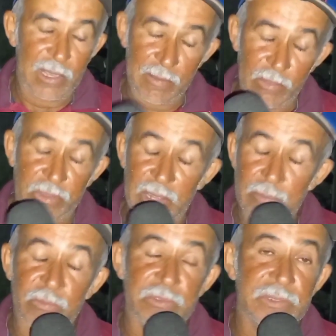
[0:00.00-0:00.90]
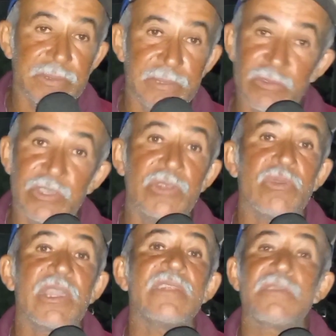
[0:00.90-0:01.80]
Revoltado e muito. Eu não sei nem o
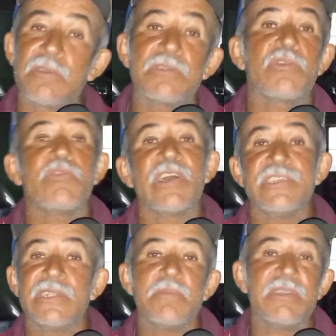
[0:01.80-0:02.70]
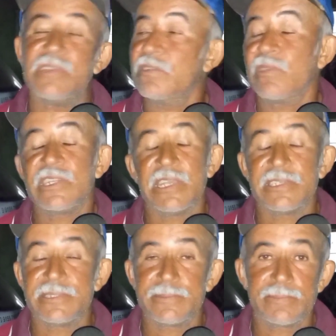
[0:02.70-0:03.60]
que, é, que eu fazia na minha vida uma hora dessa.